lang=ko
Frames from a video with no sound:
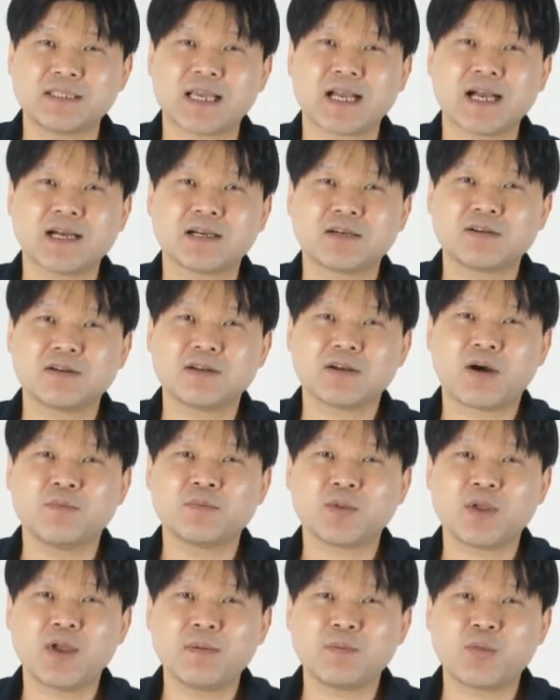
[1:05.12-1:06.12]
제가 그걸
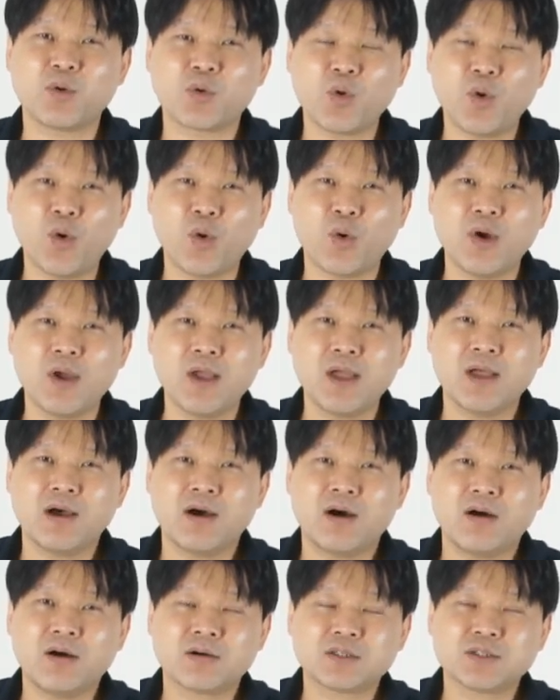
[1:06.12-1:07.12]
검토해보고
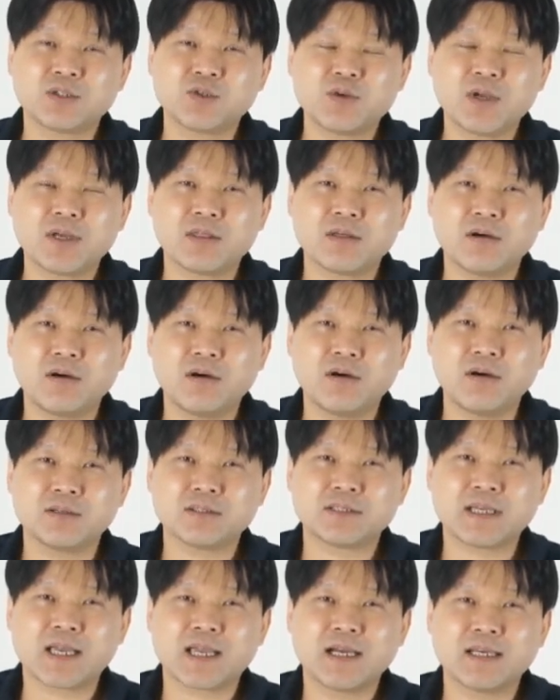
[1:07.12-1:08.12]
어, 그
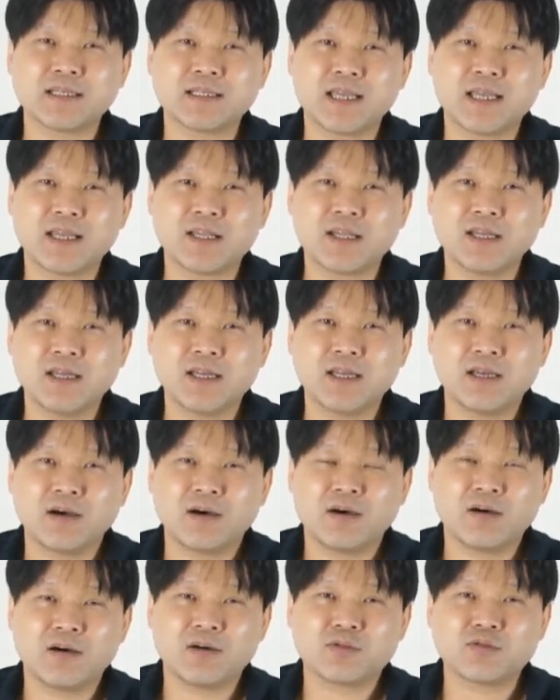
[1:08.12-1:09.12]
중에서 제가 이제
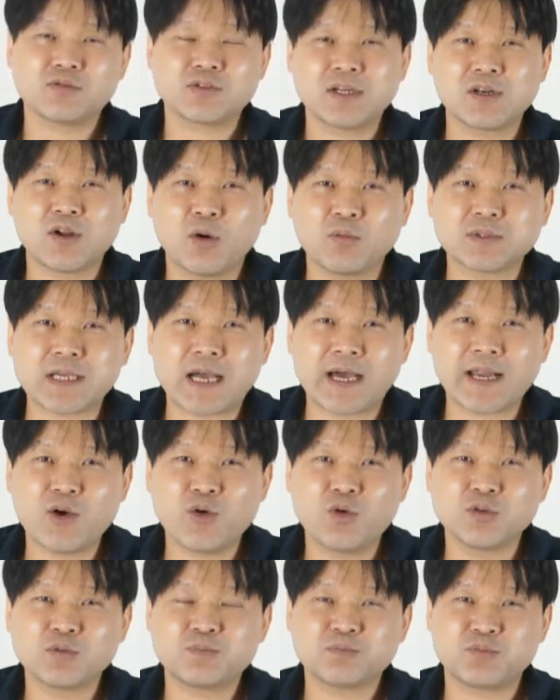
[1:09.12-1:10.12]
어, 숙제를 너무
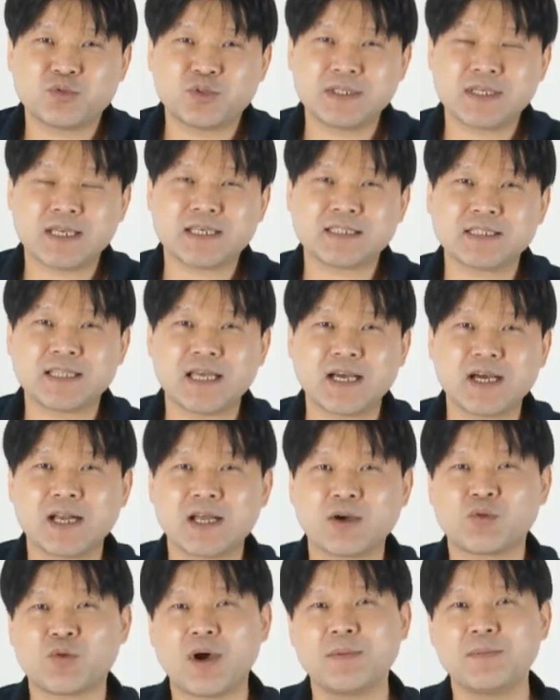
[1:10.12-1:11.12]
잘해온 분이
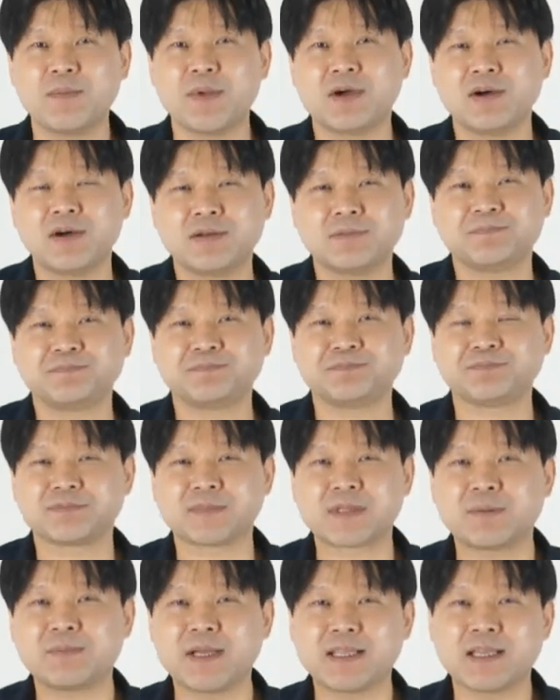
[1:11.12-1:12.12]
계시다라고 하면
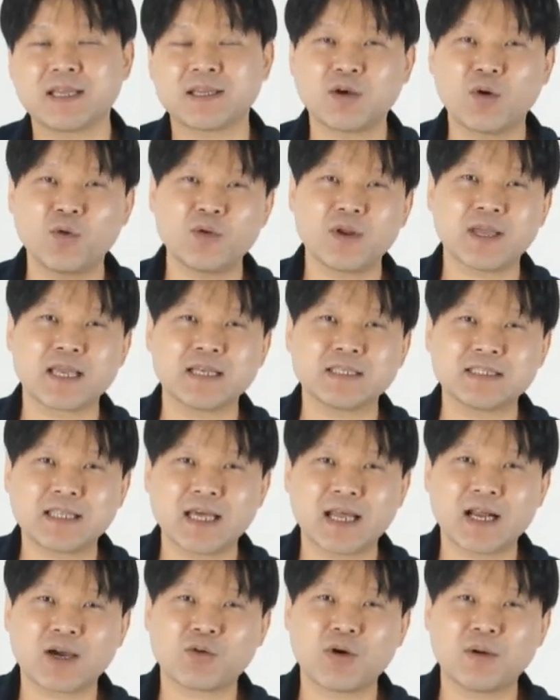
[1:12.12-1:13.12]
만약에 서울에
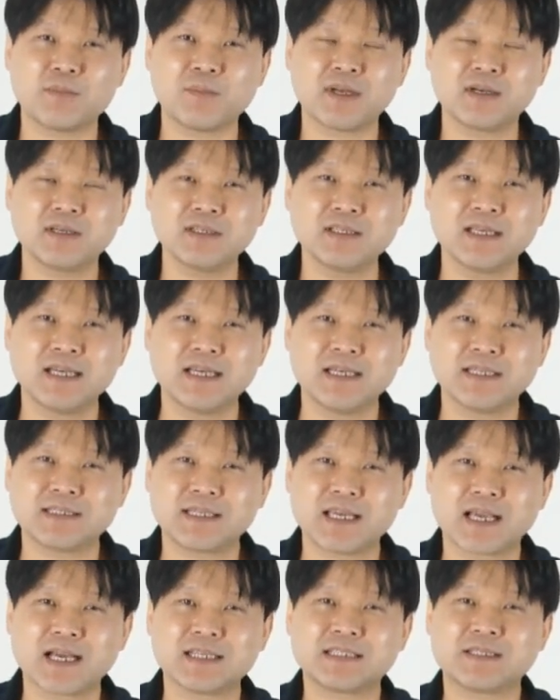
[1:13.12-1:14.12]
계시다라고 하면은
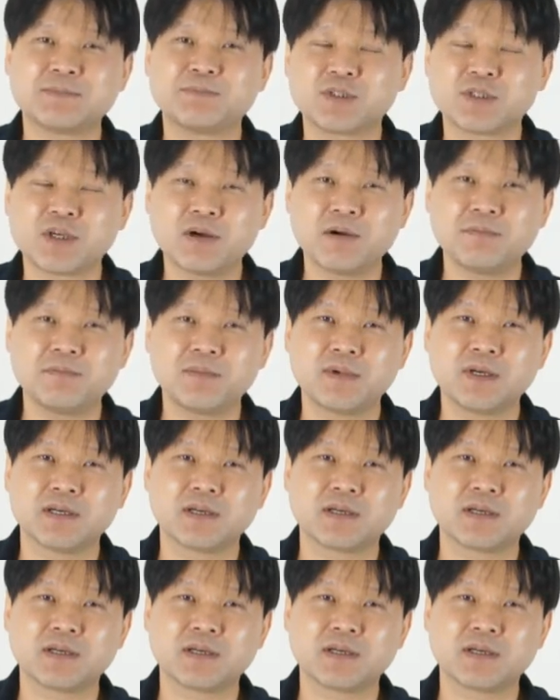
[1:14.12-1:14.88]
제가 직접